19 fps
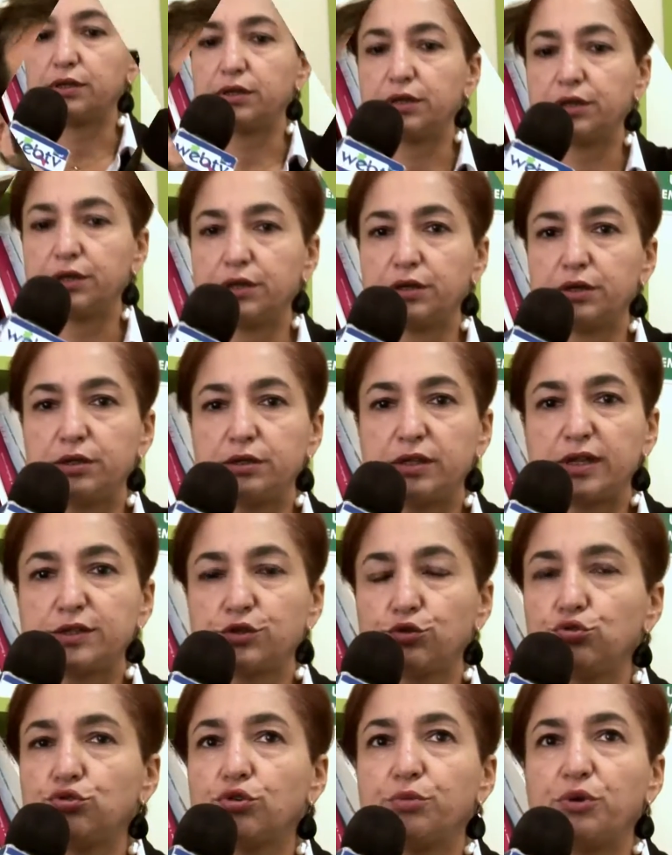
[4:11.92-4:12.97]
Eh,
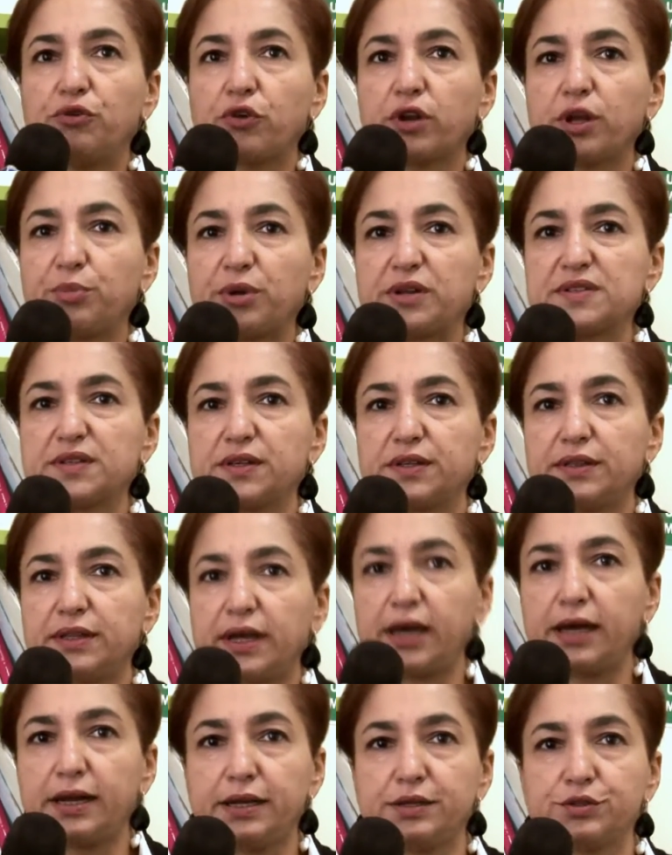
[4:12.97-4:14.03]
innanzitutto mi vorrei
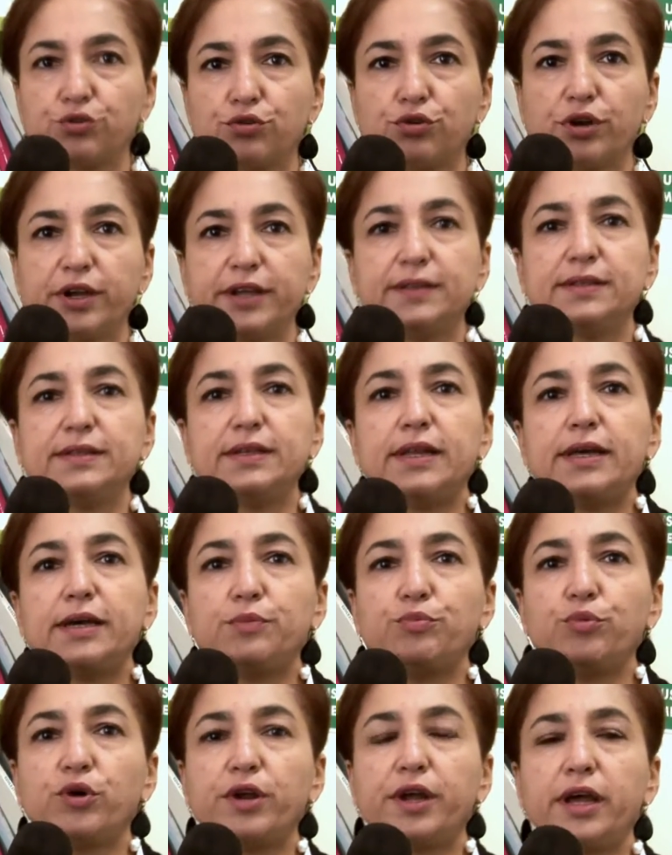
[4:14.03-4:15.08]
presentare, sono Chetti
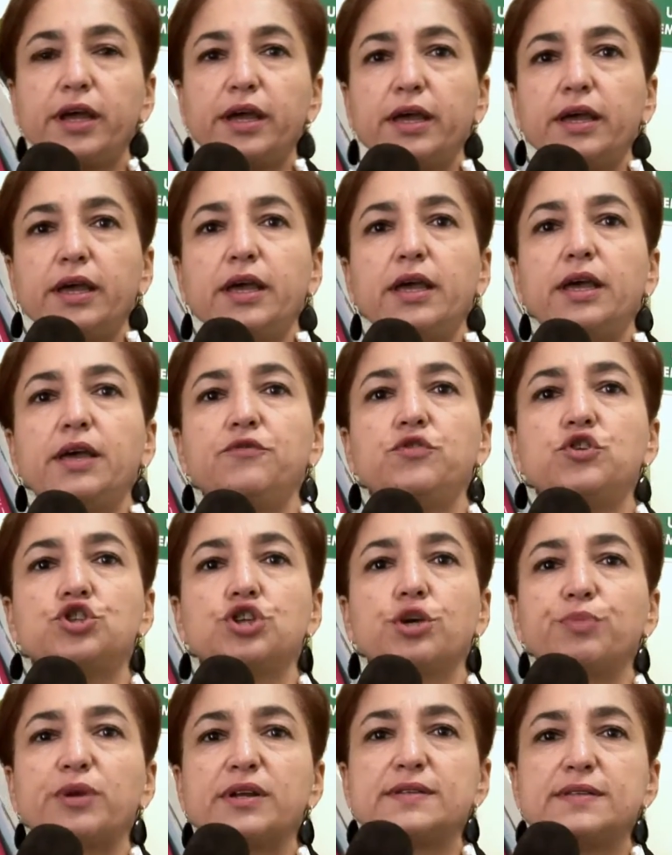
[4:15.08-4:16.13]
Lepore, eh,
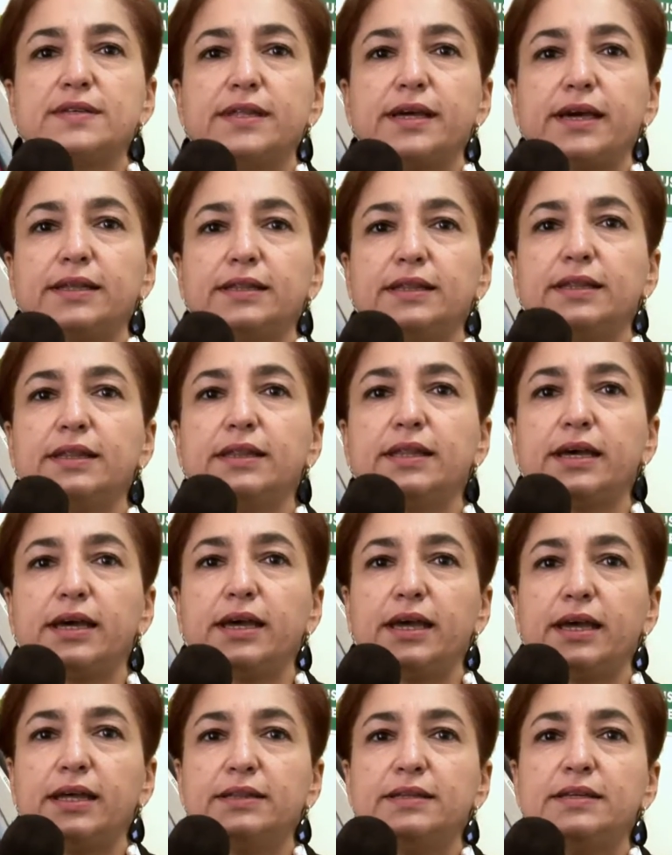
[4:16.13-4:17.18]

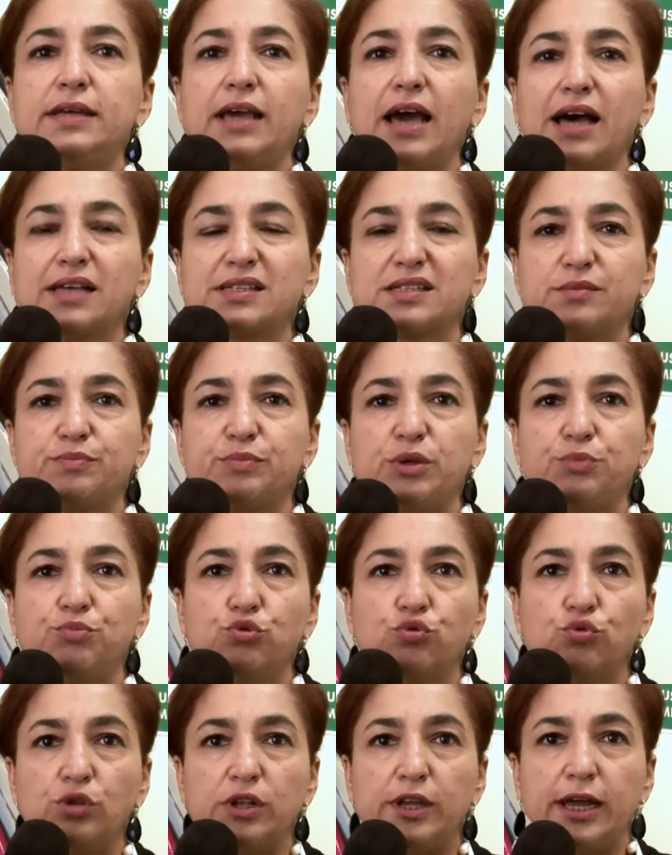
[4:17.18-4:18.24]
vicepresidente di ASBI
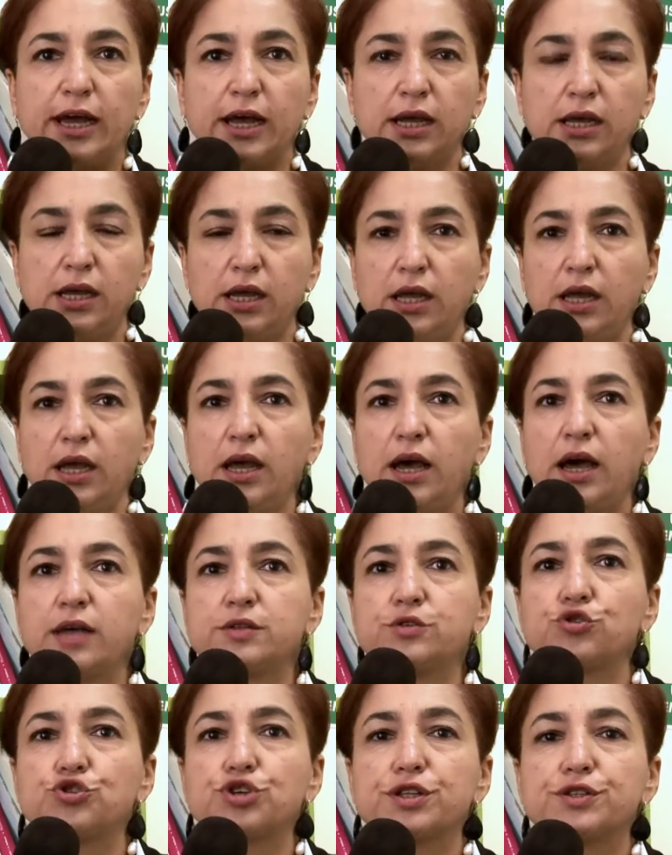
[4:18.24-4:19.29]
Puglia.
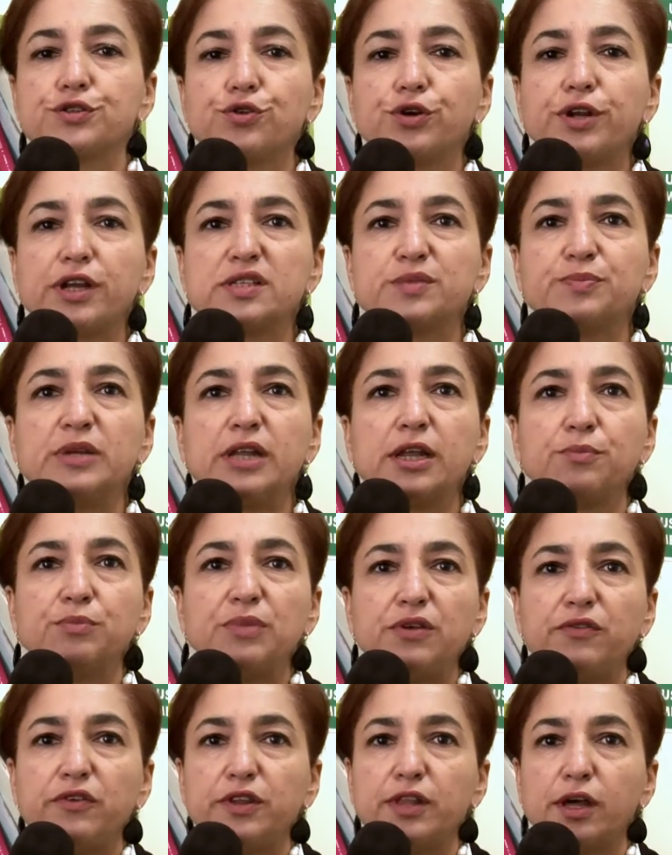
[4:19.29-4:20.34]
Associazione Spina
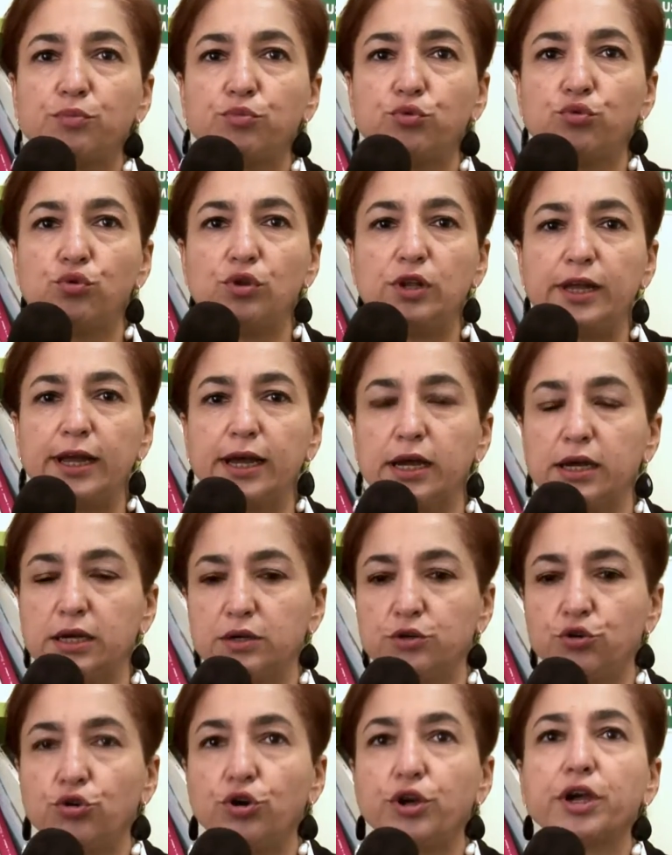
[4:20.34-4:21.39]
Bifida Puglia,
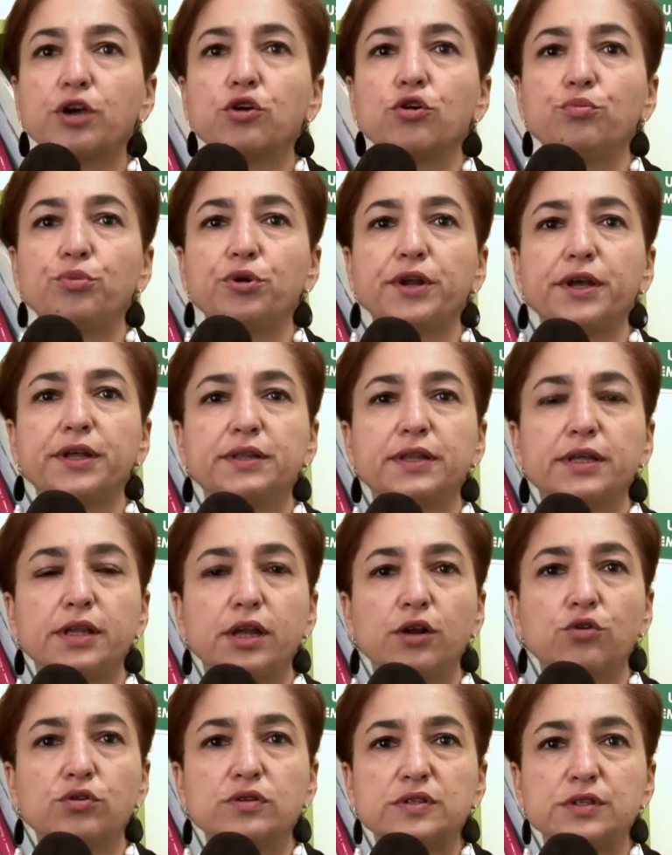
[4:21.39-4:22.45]
nonché componente
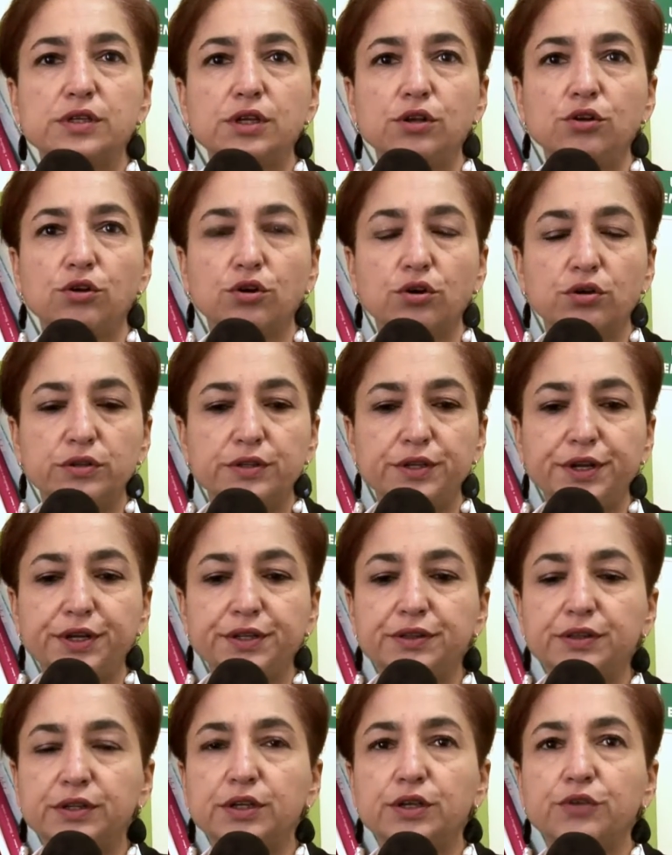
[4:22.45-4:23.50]
del Consiglio
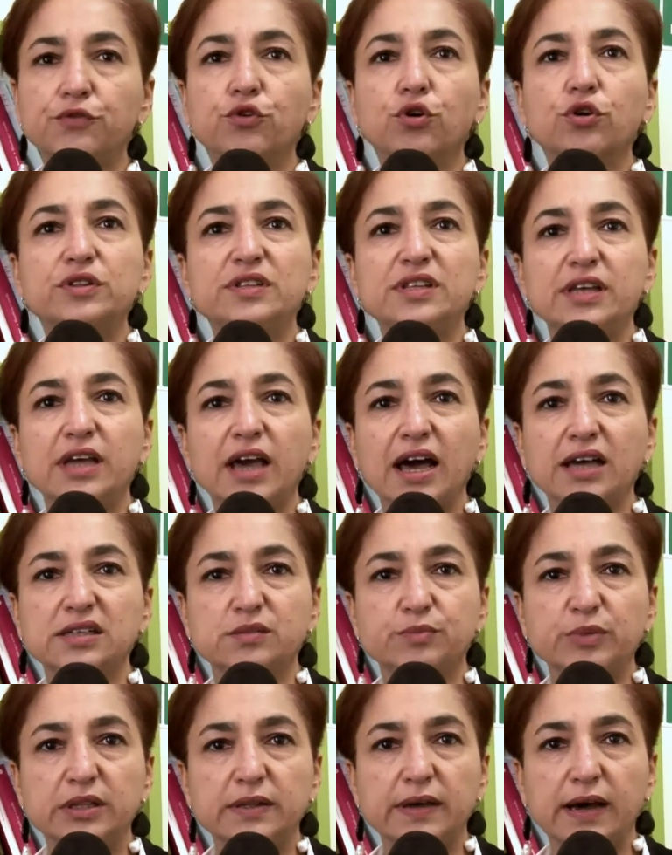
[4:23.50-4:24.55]
direttivo di
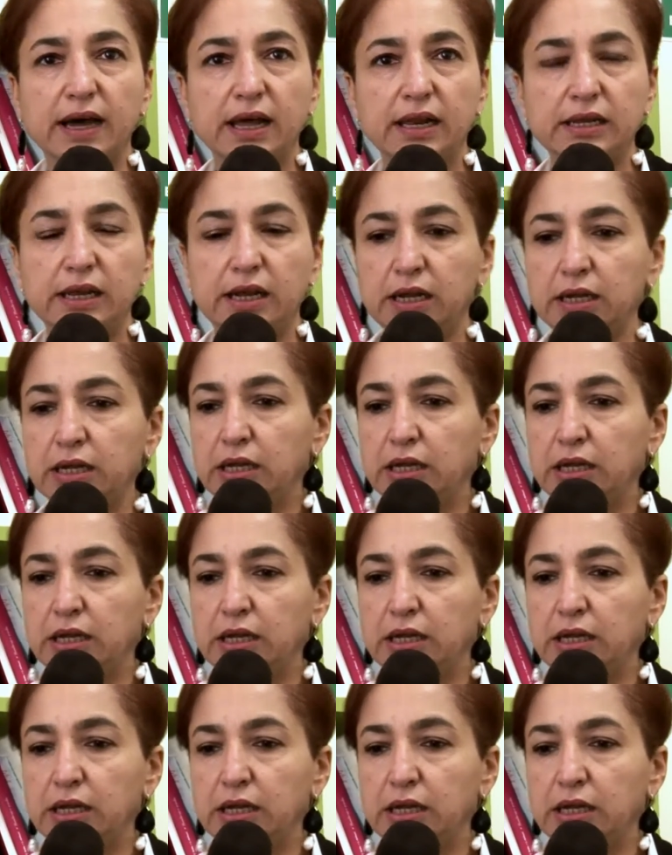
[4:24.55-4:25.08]
Asbitalia.